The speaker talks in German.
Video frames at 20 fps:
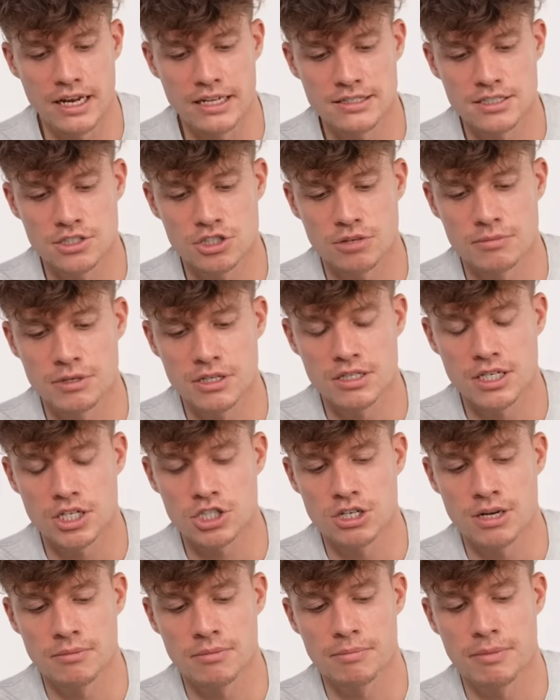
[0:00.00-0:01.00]
letztens schon mal eine
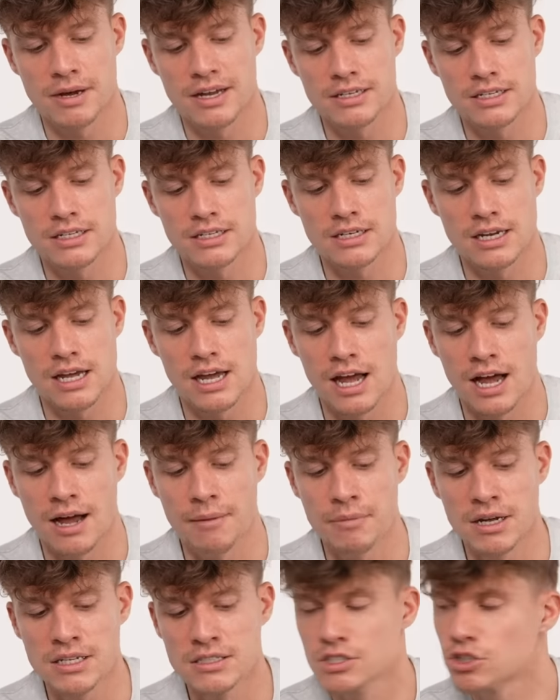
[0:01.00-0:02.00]
Taschenlampe bei den
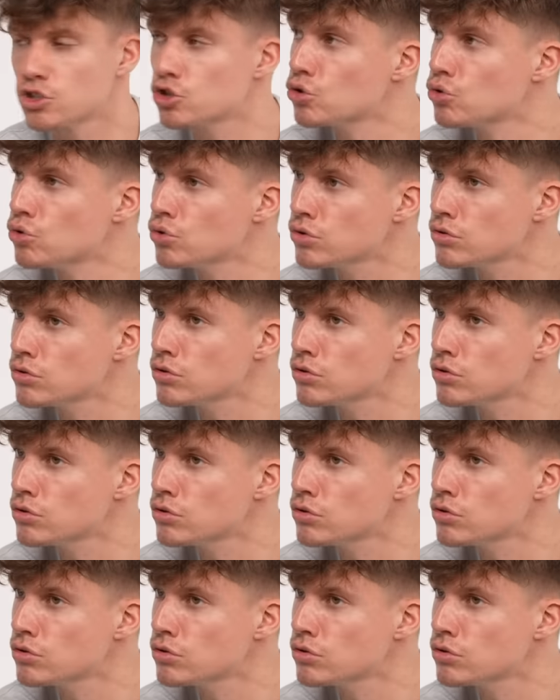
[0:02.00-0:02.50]
Amazon.